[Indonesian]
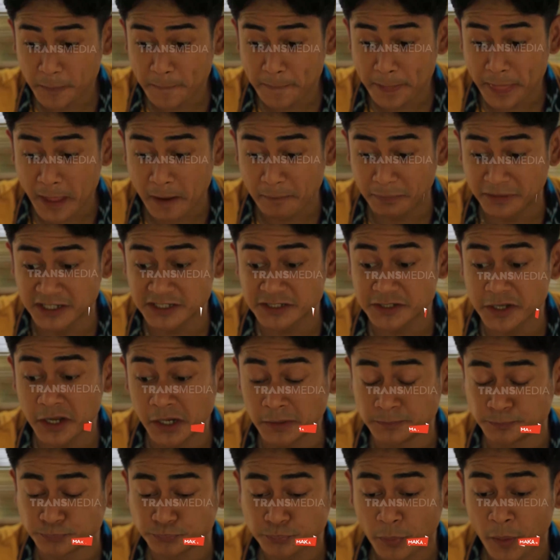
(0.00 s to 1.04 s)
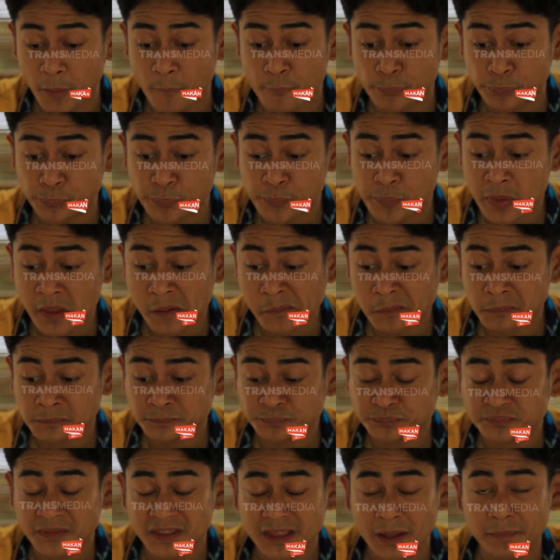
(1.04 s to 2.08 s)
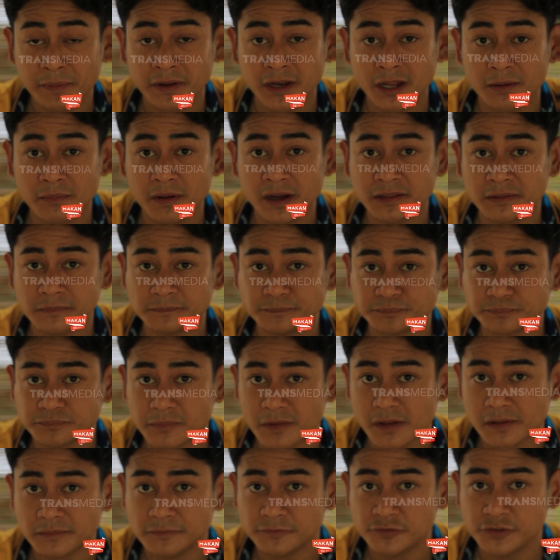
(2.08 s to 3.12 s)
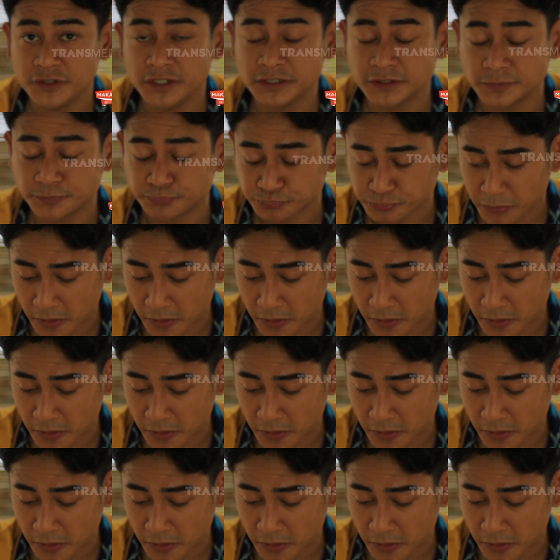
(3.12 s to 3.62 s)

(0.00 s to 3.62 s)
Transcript: Hmm, pedesnya. Tapi enak banget, pedes.